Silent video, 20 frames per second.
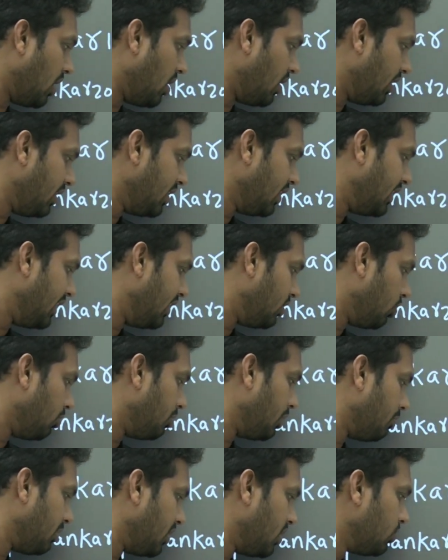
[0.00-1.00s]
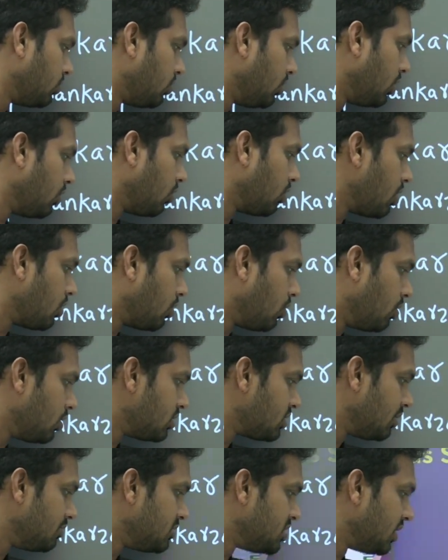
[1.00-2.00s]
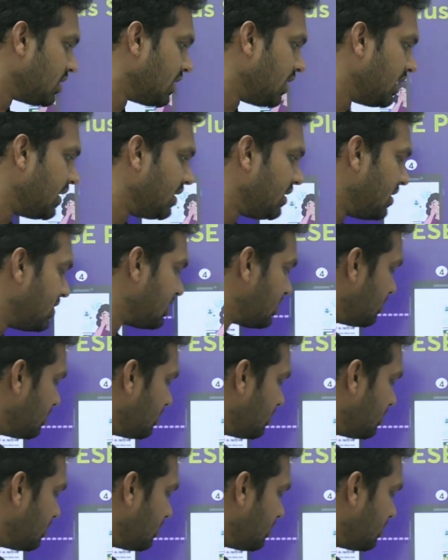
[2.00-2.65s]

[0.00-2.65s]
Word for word: ఆల్రెడీ గేట్లో ప్రిపేర్ అవుతుంటే ఒక కోర్ సబ్జెక్ట్ కానీ ఏదైనా